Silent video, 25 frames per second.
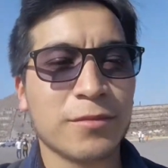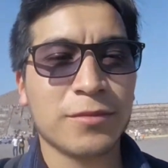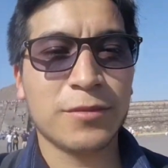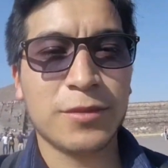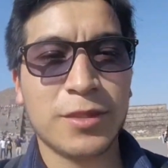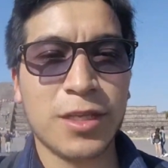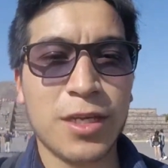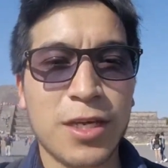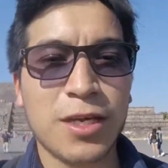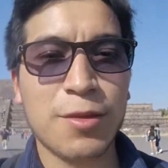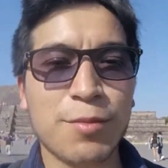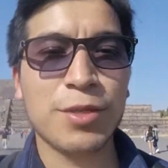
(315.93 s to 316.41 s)

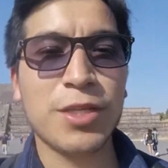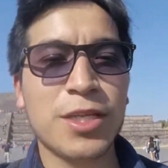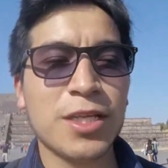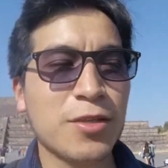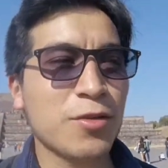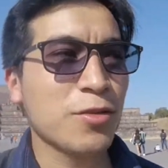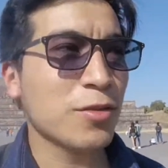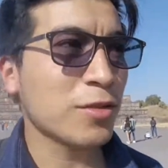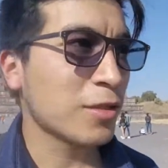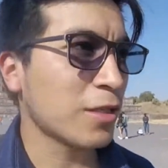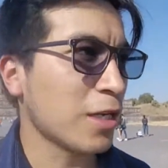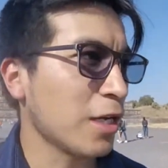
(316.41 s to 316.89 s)
Sí, metan
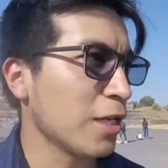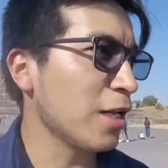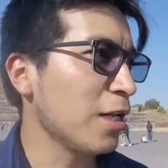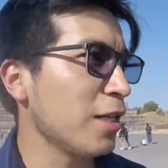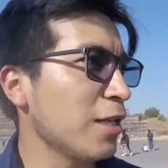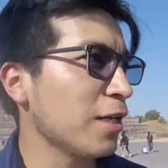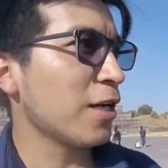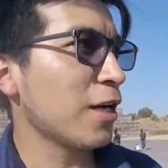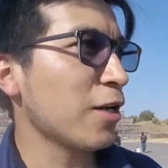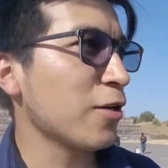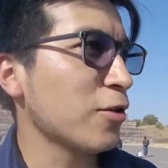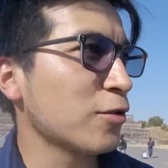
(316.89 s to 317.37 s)
su canal
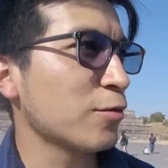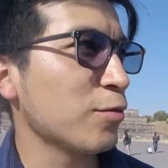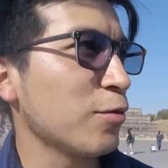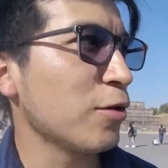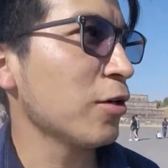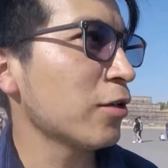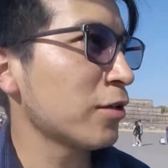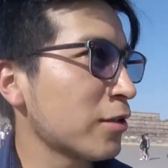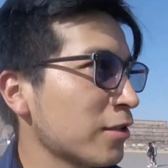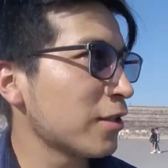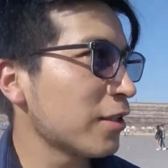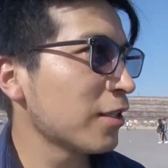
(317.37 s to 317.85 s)
de Canos
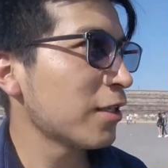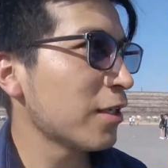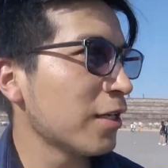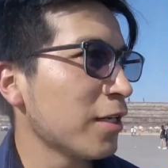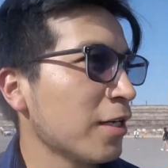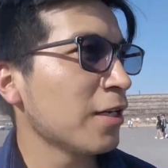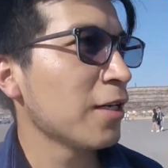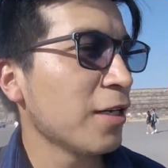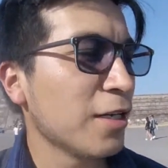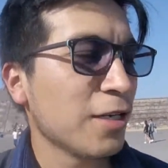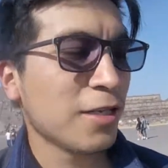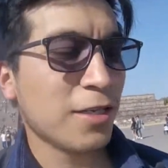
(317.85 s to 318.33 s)
Vlogs.
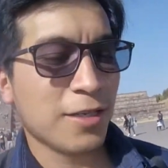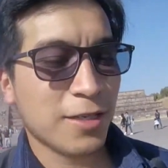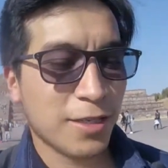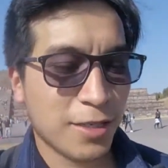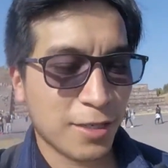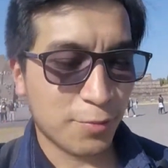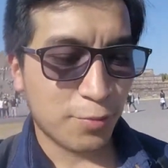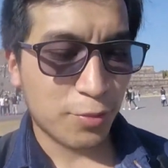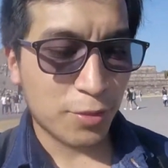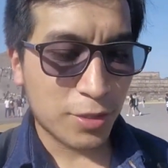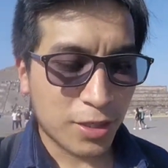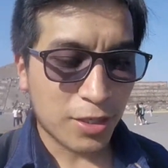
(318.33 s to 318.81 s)

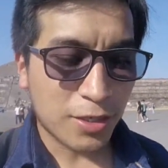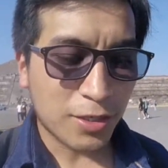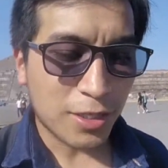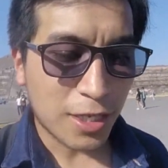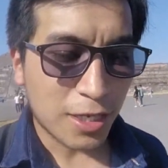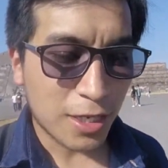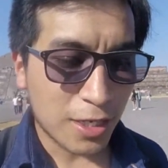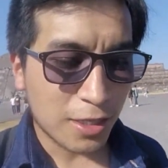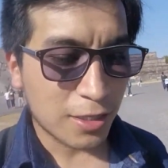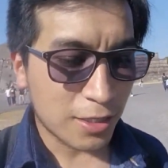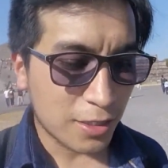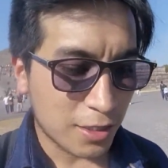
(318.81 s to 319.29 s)
Y pues
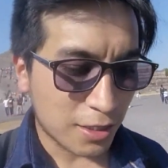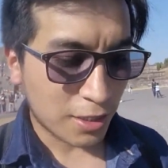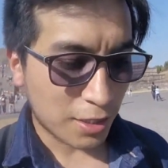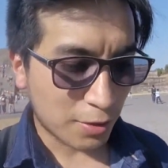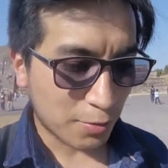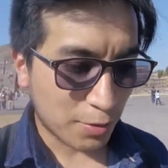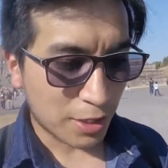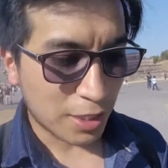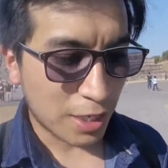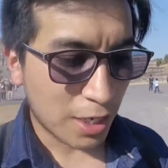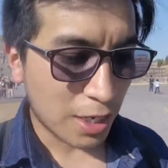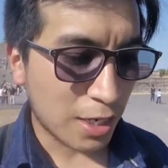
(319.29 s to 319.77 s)
ahorita él dice que
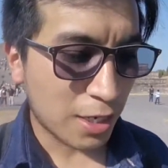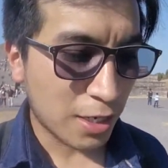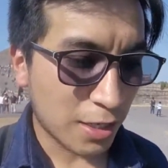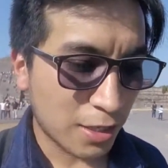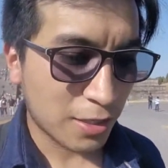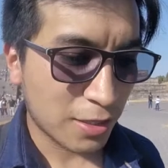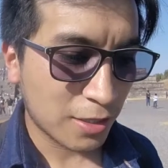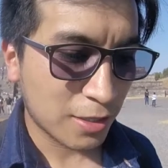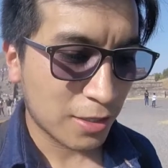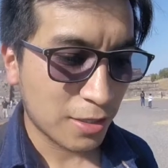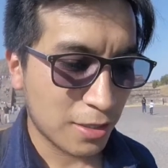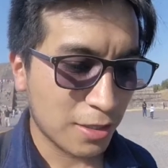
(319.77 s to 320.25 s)
va a ir a
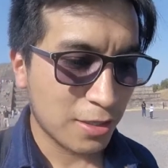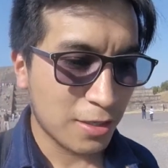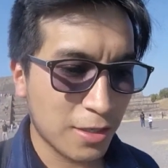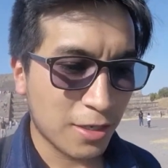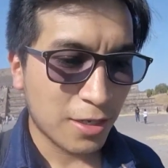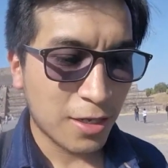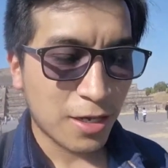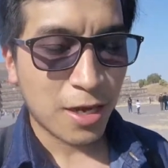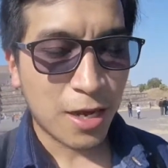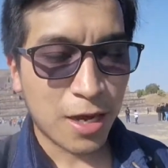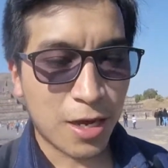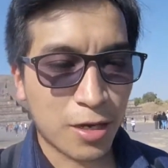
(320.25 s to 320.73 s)

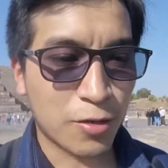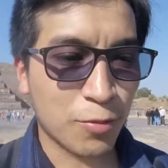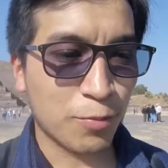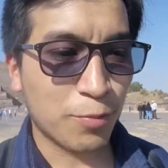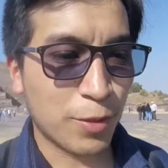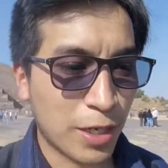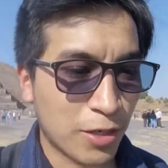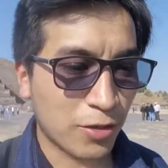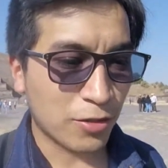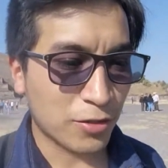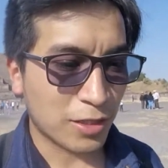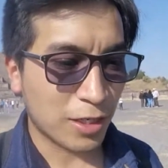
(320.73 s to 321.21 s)
a
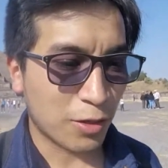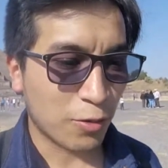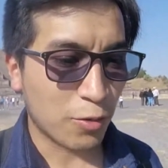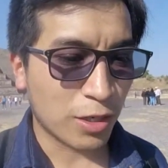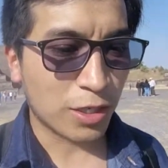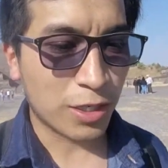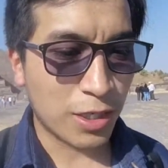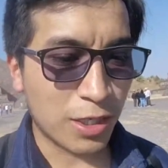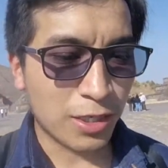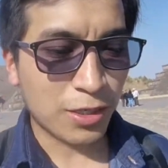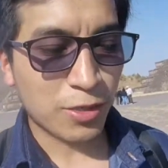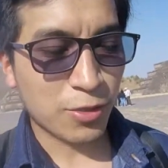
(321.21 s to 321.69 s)
comprar los
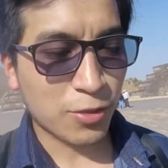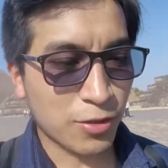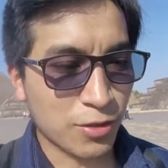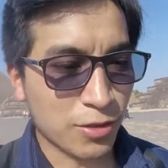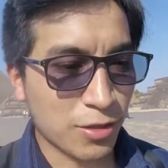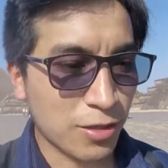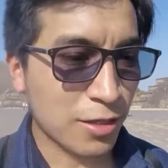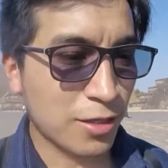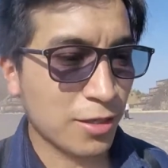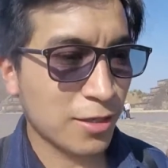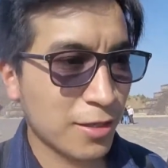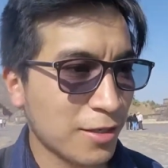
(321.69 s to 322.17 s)

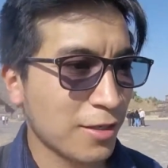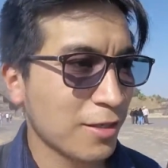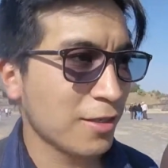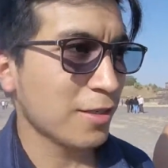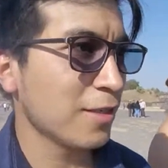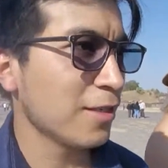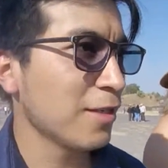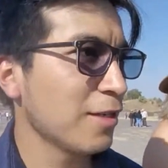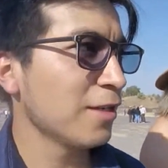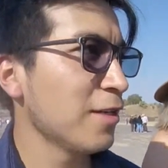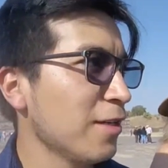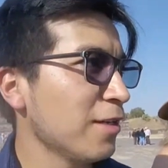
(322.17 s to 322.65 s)
recuerditos,
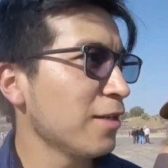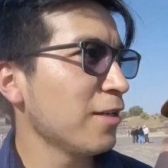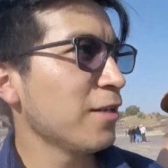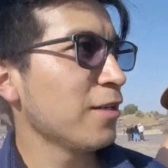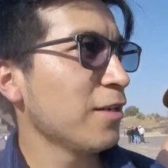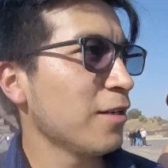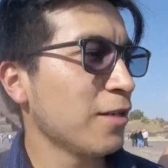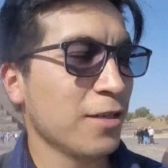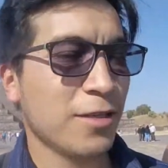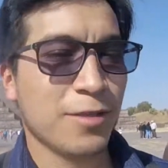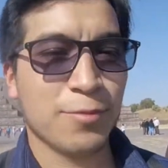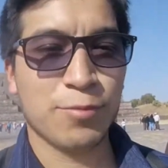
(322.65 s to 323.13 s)

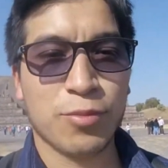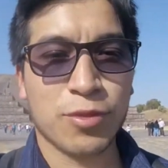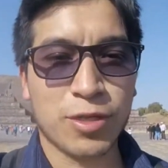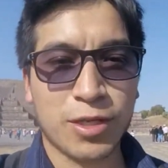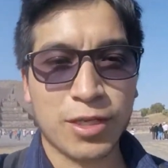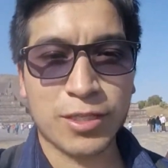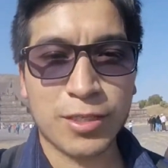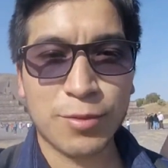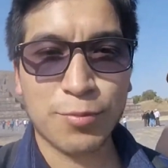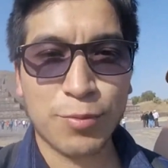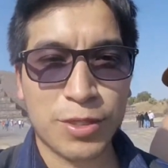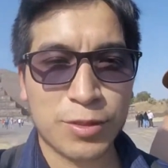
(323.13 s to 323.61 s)

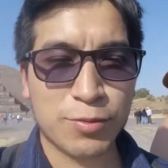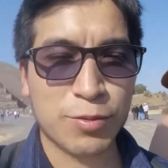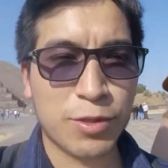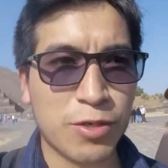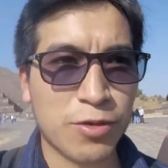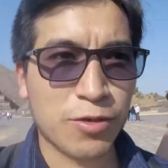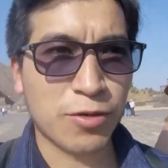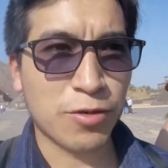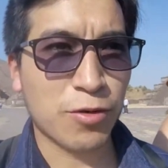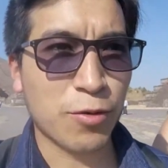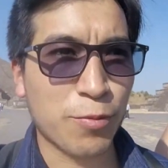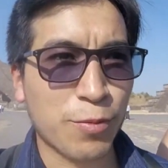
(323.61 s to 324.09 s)
porque siempre es
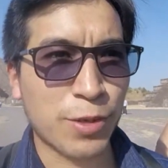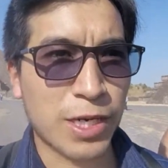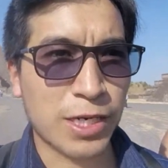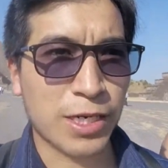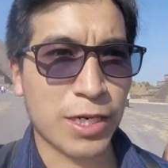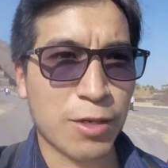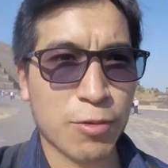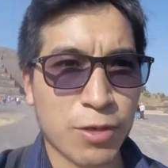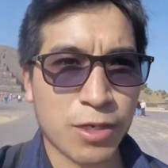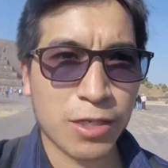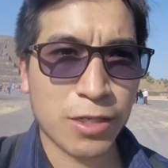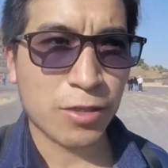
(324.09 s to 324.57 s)
bueno comprar
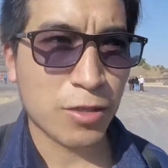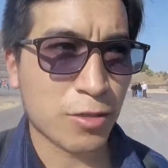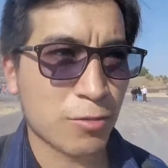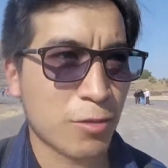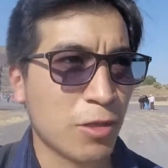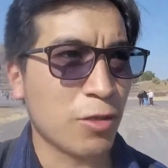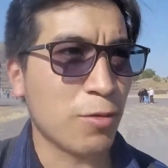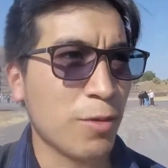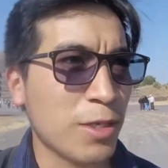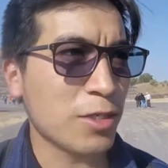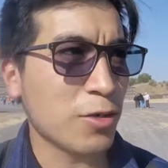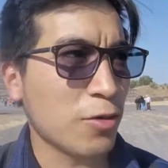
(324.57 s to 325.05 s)
recuerditos
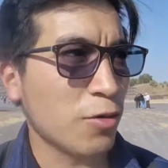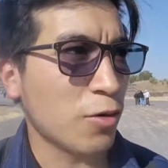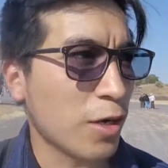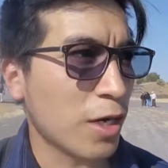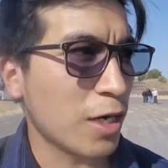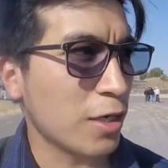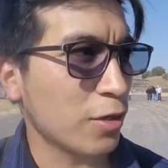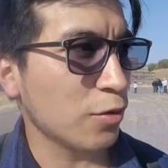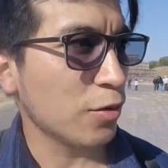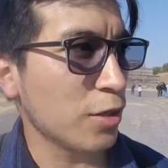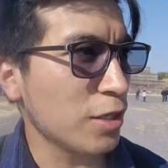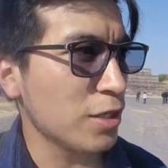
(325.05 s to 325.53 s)
cuando vas a un
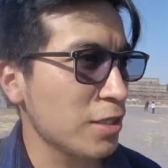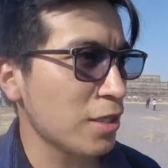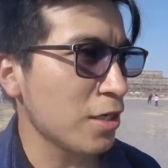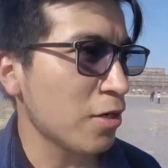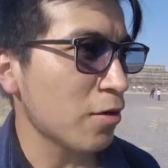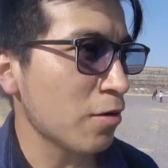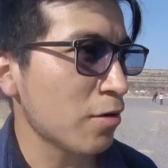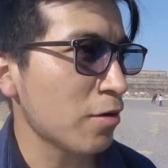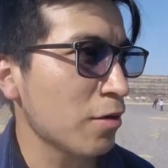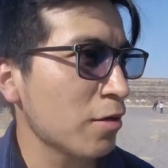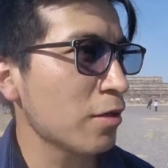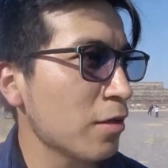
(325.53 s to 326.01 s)
lugar turístico.